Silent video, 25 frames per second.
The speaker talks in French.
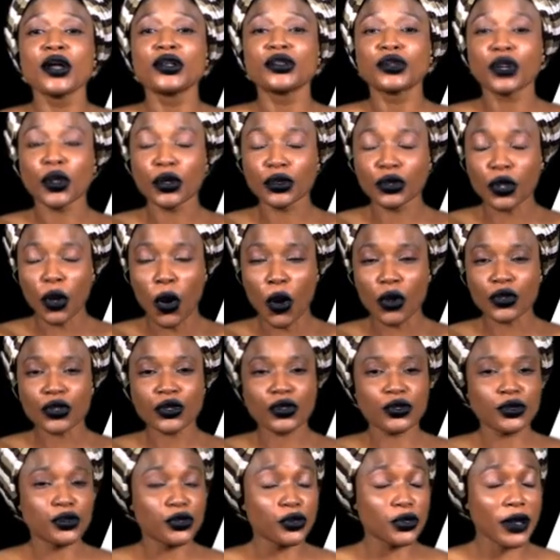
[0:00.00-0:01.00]

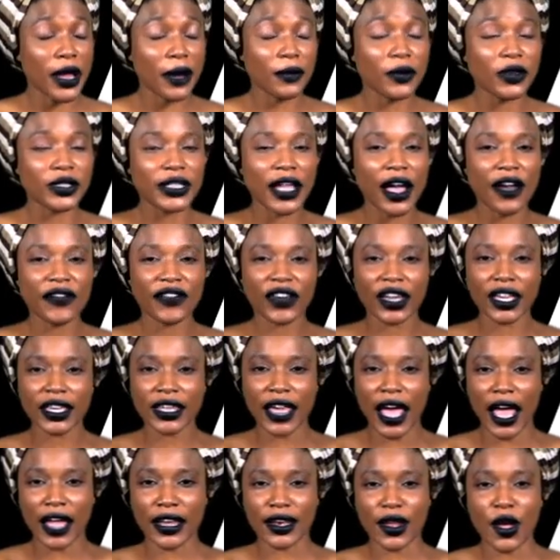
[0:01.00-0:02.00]
tendances de la mode
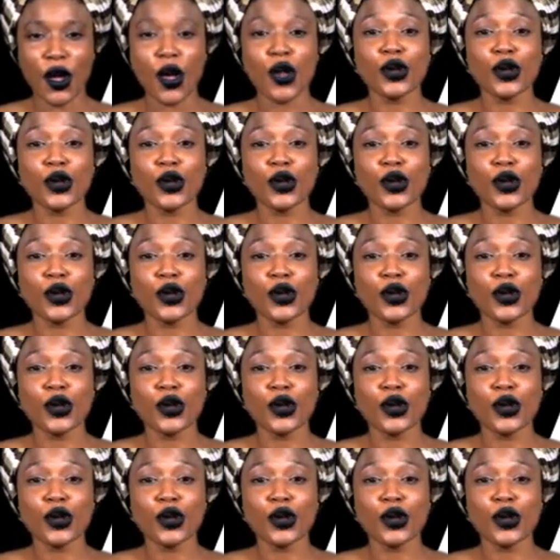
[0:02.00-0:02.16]
africaine.